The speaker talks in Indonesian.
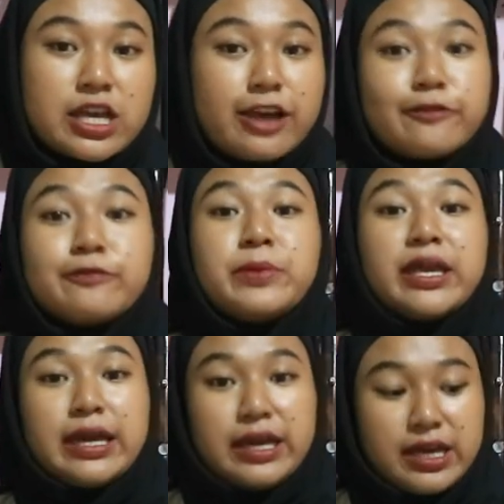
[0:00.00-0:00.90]

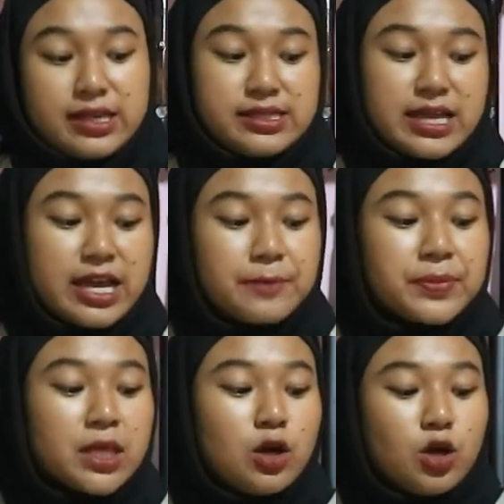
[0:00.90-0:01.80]
FPS ya
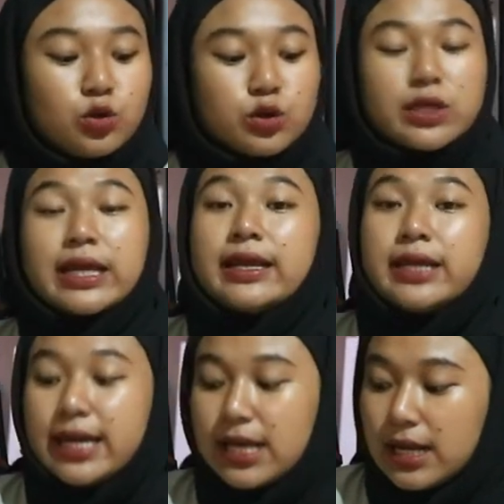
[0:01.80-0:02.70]
untuk
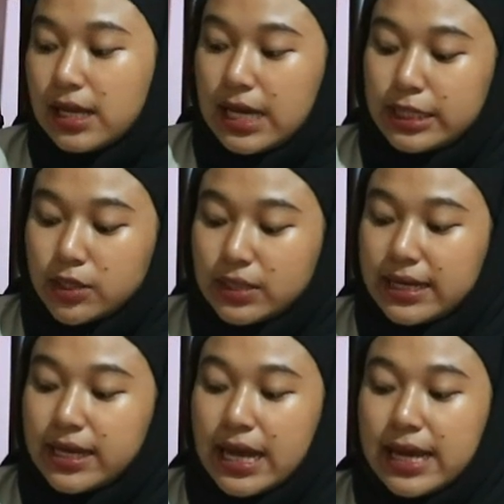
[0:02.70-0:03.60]
grendel atau
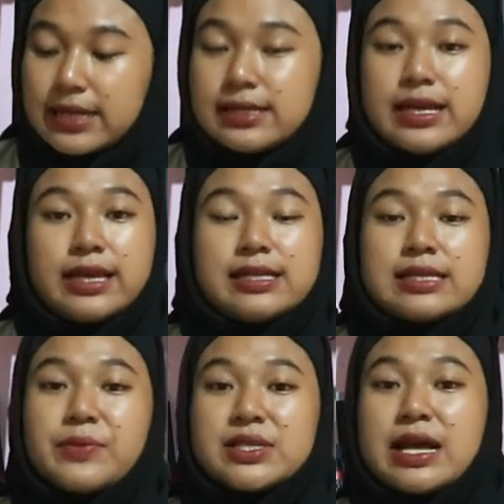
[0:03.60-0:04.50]
tarikan, dia ini
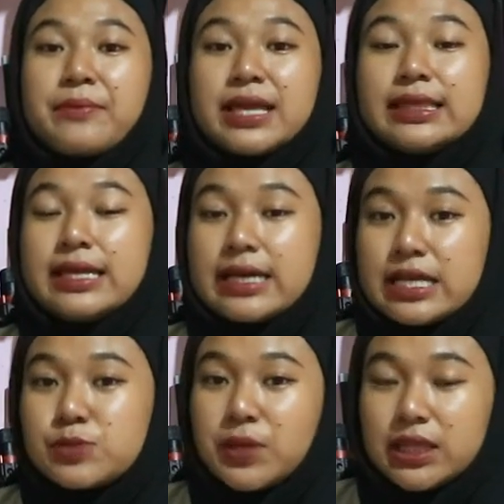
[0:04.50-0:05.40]
sama-sama 3
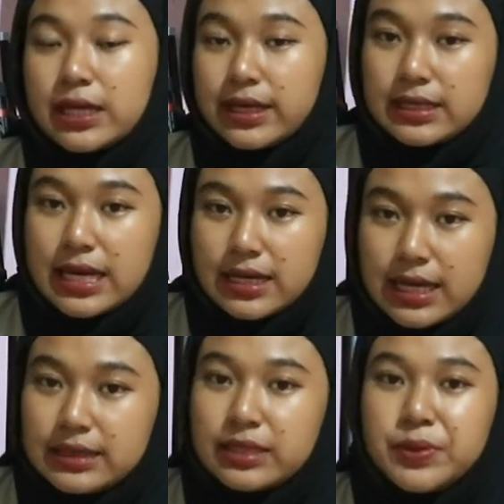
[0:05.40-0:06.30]
speed track
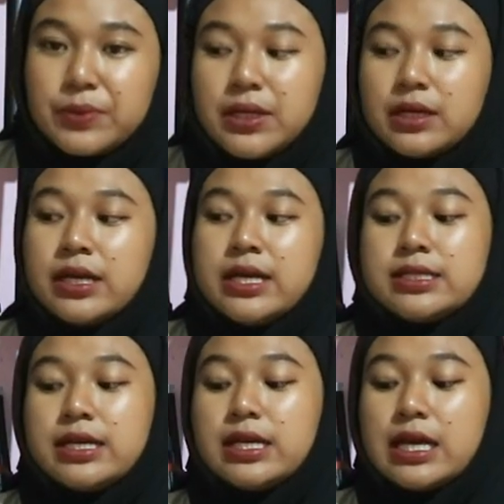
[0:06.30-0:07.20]
tarikan, teman-teman.
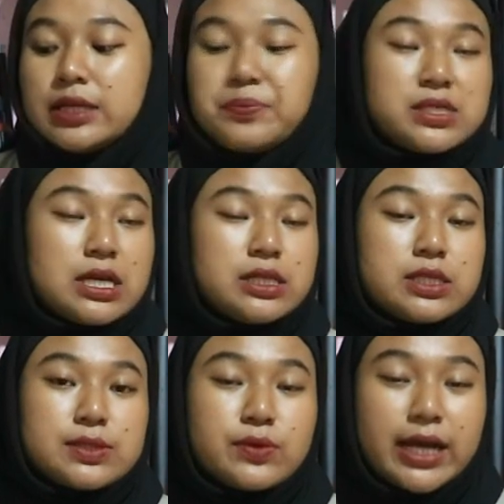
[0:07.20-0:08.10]
Jadi nanti bisa
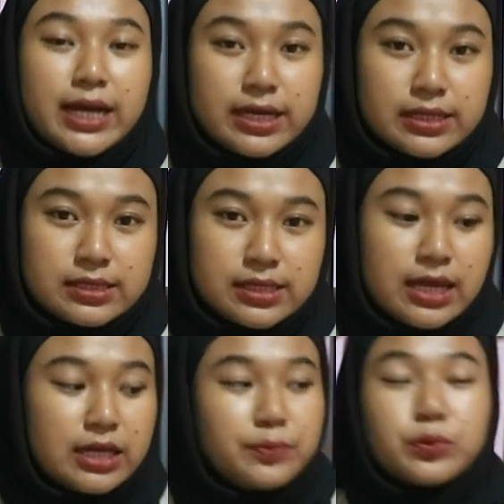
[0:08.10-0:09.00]
disesuaikan
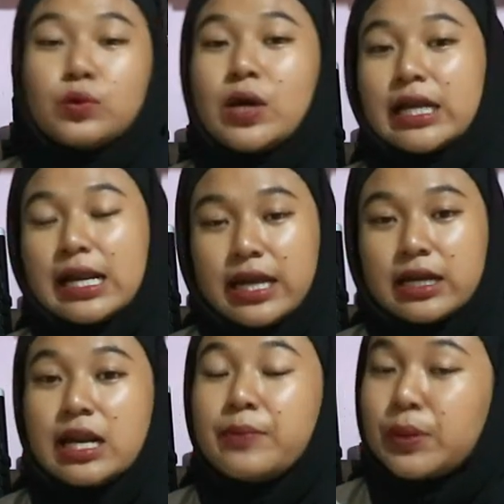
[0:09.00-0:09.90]
dengan kebutuhan
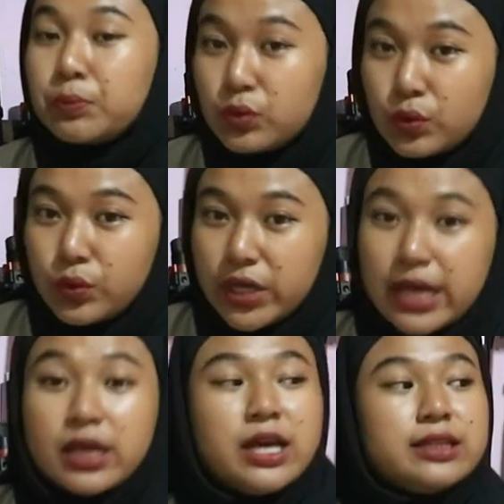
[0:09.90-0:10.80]
kalian dalam berburu
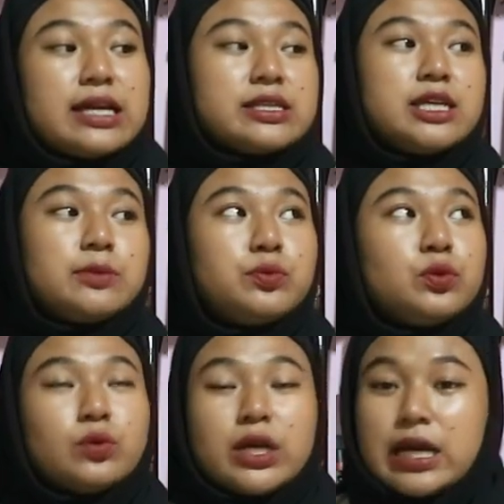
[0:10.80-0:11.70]
ya, target
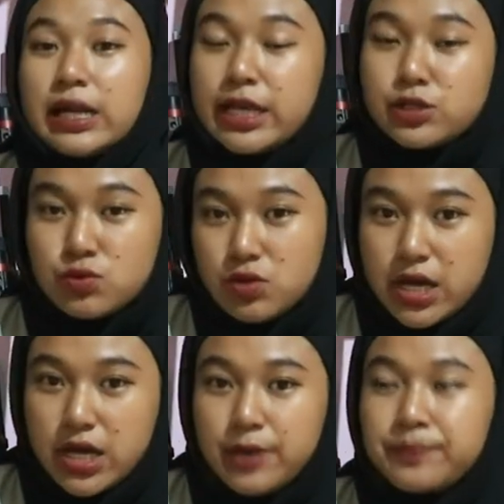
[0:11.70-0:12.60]
buruan kalian
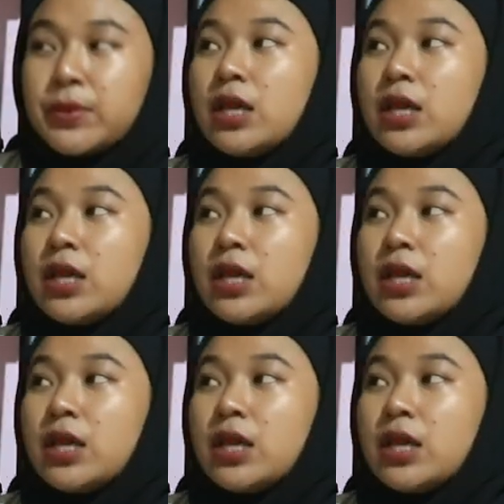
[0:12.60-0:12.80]
juga.